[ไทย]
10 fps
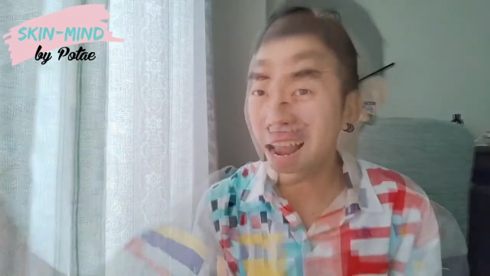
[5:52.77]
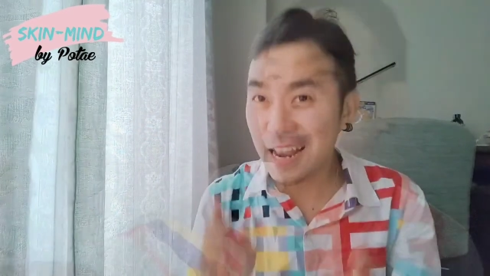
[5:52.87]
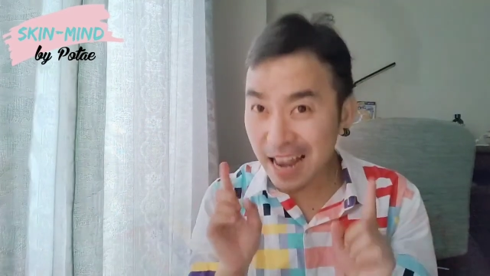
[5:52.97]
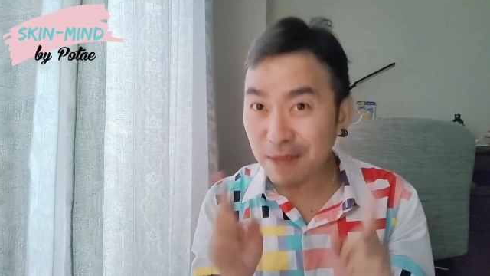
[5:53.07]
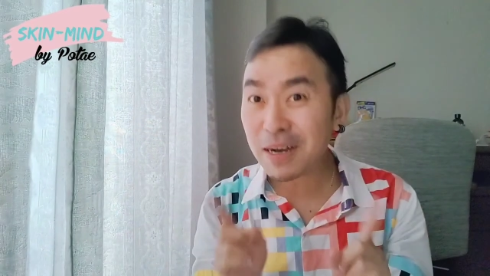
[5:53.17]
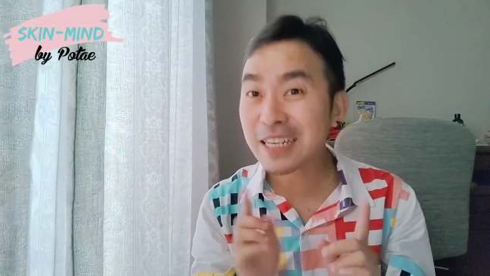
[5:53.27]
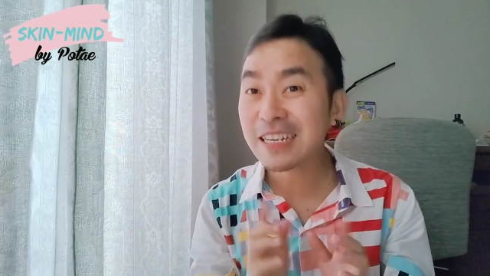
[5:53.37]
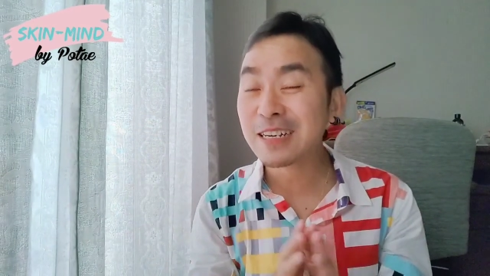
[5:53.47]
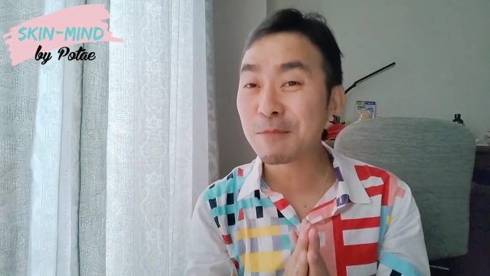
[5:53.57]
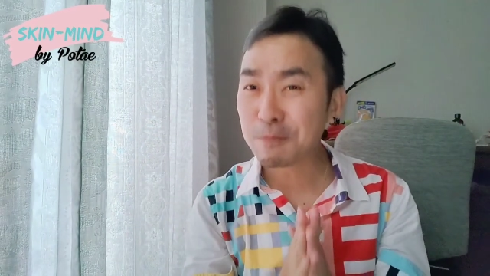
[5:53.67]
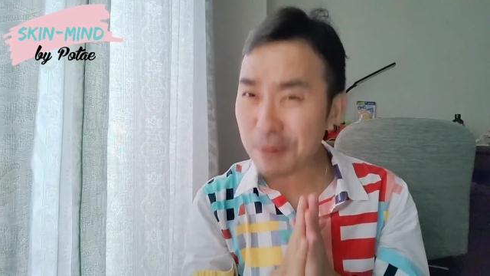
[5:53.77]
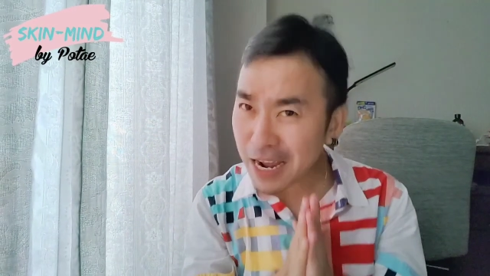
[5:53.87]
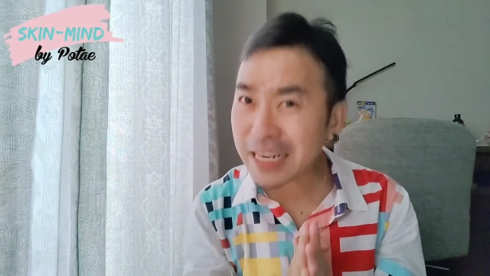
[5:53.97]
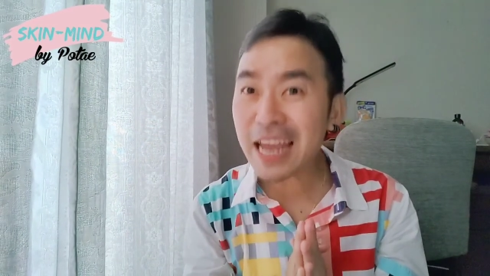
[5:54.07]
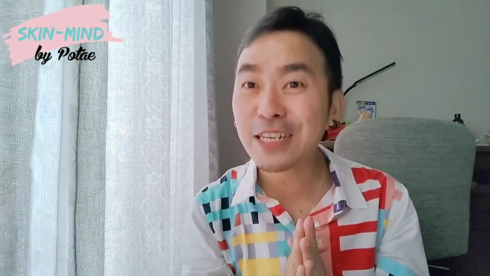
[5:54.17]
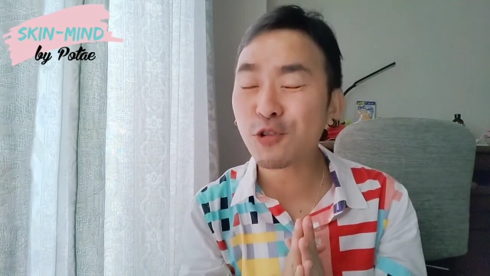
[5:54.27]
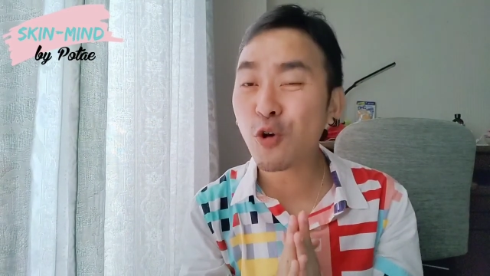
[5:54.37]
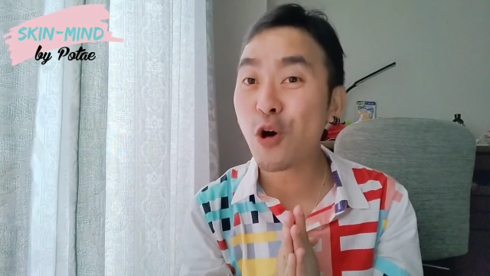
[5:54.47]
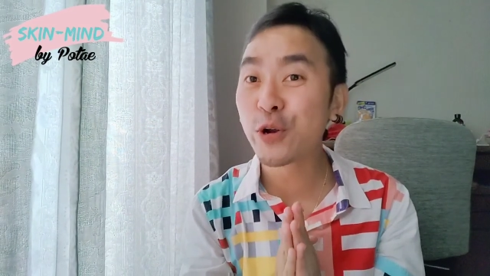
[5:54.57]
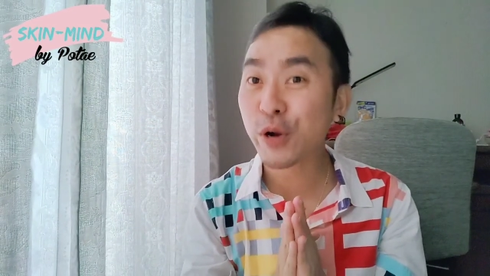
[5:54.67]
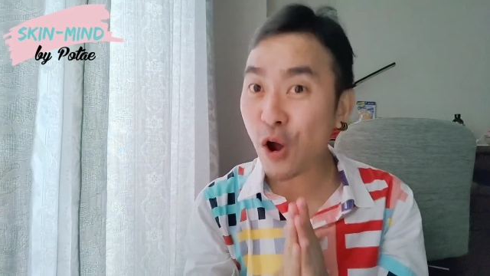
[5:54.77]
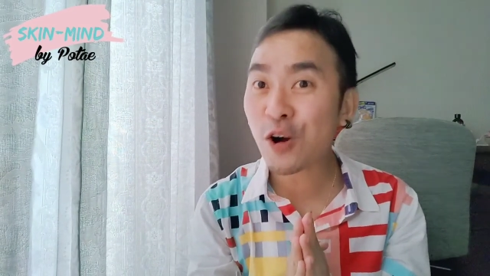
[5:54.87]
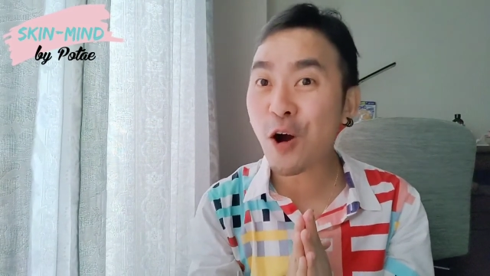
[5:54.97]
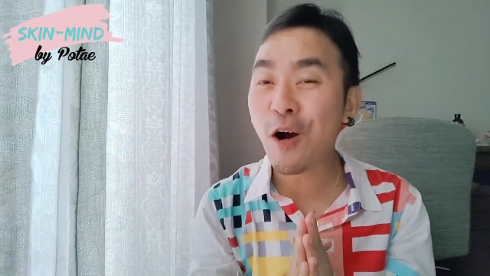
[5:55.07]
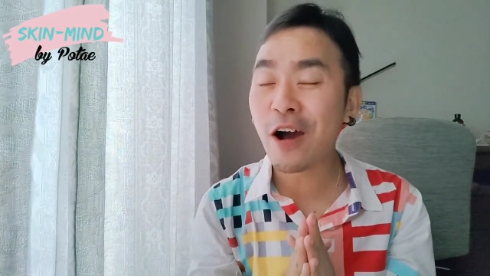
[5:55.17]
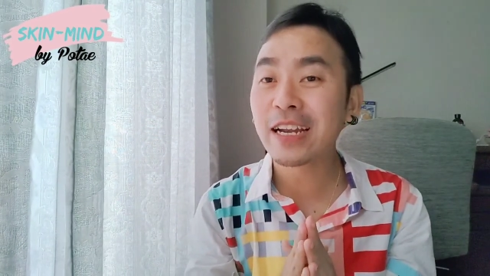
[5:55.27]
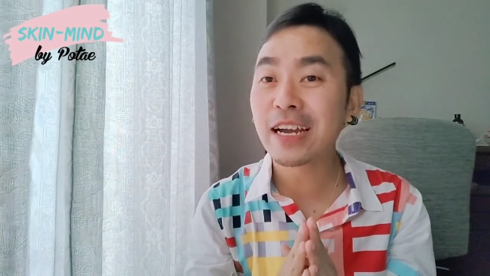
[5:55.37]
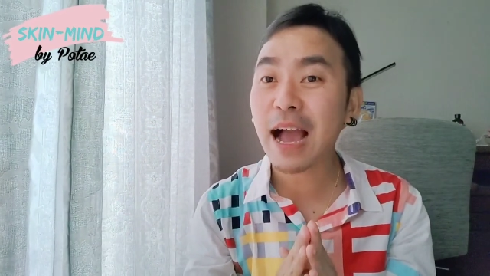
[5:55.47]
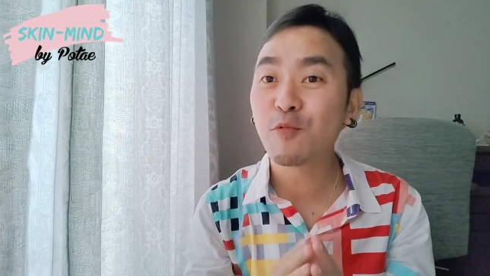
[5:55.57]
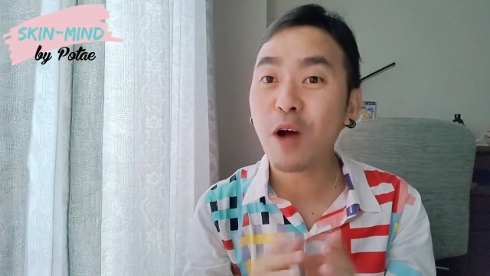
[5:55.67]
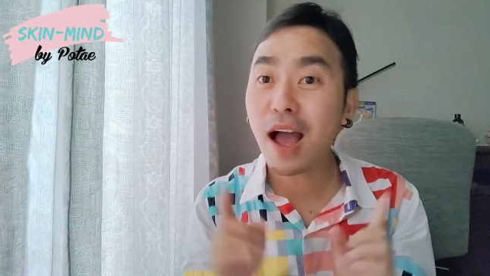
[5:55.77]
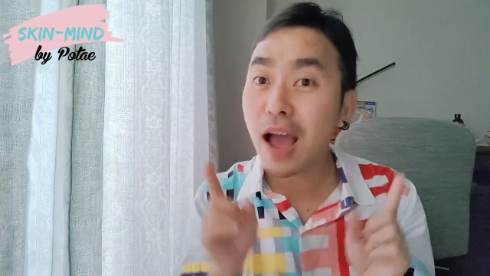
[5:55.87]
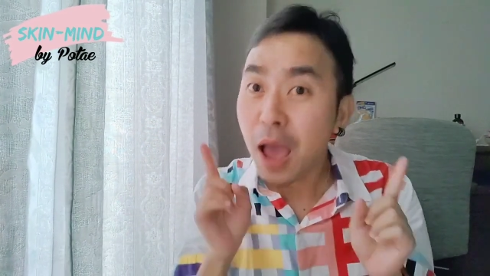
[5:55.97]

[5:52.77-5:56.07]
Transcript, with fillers: และมาถึงประเด็นที่ทุกคนรอคอยนะครับว่า